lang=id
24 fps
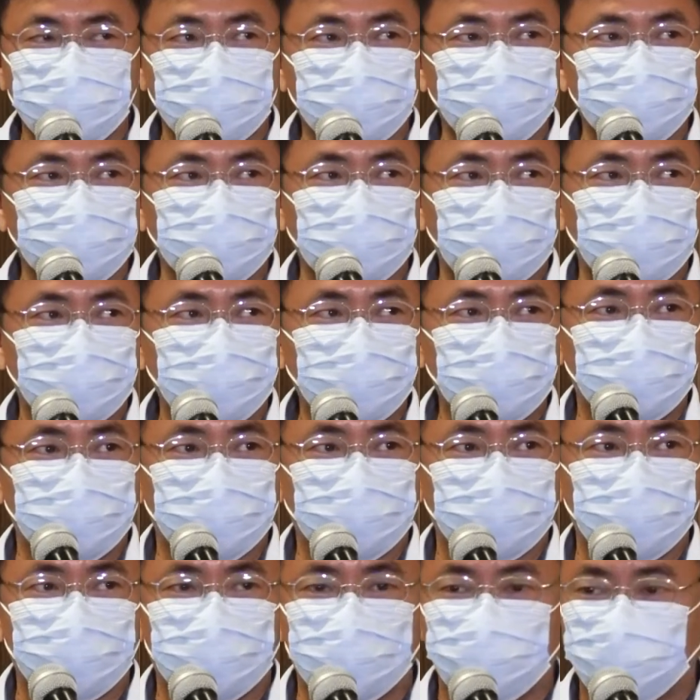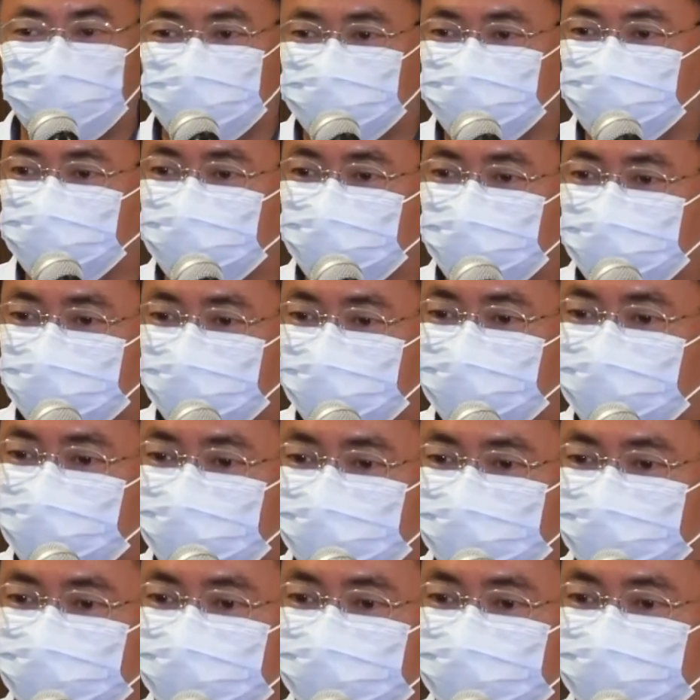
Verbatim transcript: satu cara ya kita harus mengendalikan